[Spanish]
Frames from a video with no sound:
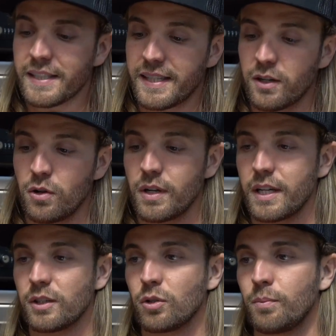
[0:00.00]
este en
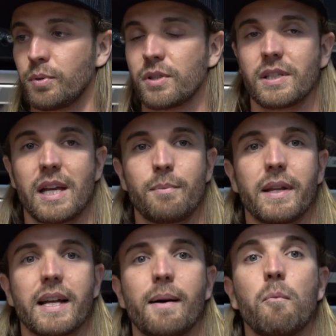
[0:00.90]
concreto pues se
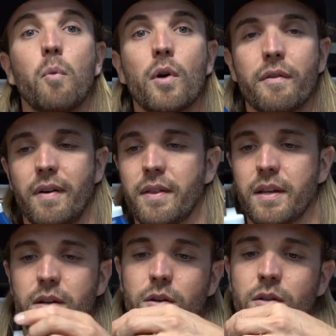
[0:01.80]
aplica muy
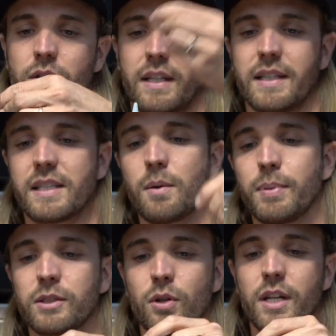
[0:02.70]
fácil, ¿no? Quitas el
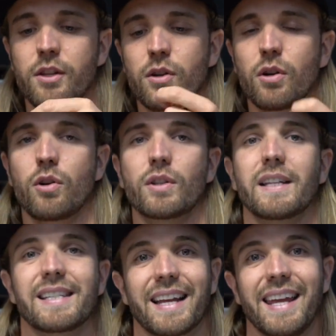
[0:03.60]
pitorrillo,
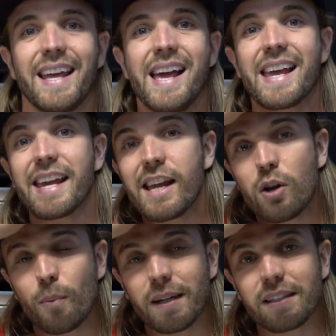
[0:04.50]
cortas aquí y
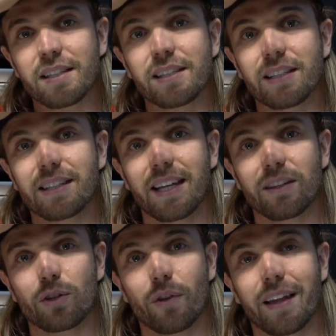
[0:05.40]
lo metes
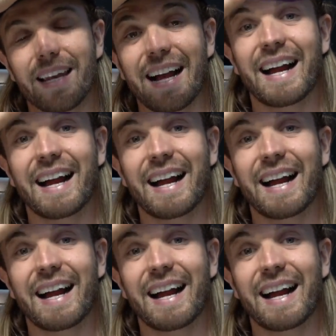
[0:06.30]
dentro de la